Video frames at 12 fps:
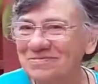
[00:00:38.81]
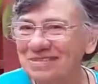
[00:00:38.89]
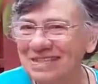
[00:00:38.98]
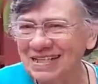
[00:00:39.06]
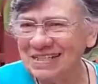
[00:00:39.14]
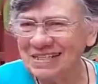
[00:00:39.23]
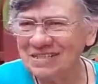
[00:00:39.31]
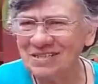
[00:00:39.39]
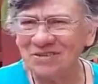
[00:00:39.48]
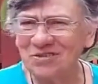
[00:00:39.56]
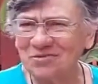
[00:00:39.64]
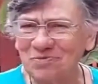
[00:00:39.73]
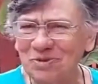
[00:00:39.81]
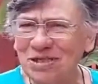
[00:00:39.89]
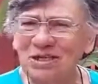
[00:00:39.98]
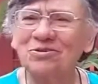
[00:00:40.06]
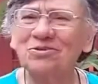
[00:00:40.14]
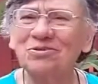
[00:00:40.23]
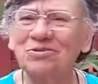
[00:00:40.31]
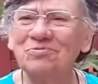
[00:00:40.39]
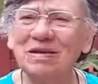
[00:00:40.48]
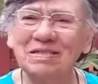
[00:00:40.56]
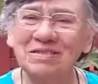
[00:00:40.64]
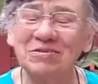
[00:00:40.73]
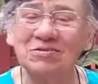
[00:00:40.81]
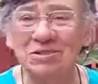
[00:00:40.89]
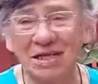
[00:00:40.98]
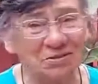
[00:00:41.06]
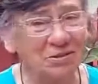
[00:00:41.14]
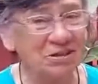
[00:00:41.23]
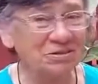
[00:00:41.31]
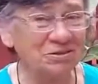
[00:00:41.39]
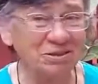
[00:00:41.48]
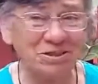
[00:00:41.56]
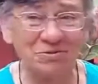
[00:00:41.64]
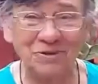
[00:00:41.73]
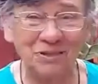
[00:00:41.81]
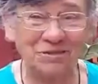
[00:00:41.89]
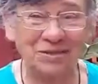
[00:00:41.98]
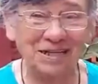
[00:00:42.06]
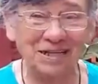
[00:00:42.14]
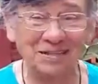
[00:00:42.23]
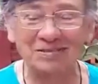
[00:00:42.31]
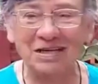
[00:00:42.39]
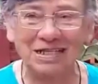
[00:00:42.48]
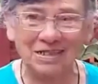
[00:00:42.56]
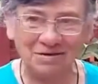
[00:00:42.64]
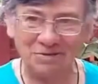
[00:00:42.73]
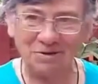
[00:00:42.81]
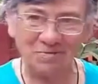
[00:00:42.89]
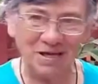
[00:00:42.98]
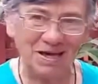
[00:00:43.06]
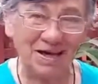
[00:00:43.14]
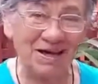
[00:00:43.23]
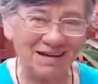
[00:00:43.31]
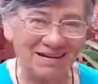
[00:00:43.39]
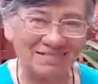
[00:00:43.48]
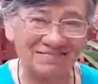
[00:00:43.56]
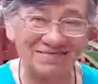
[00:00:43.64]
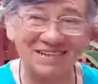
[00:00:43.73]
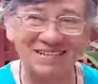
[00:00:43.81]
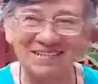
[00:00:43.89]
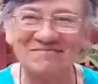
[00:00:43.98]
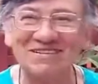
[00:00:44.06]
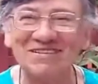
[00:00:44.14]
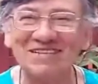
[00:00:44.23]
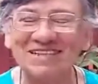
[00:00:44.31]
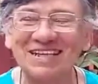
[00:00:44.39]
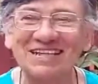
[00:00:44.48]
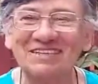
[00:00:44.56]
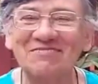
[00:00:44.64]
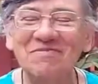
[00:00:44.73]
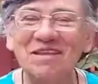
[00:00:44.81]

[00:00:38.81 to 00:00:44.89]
gracias Señor, porque gozo, me hace gozar con esos tres, cuatro gajitos que antes me comía a ah, un racimo entero.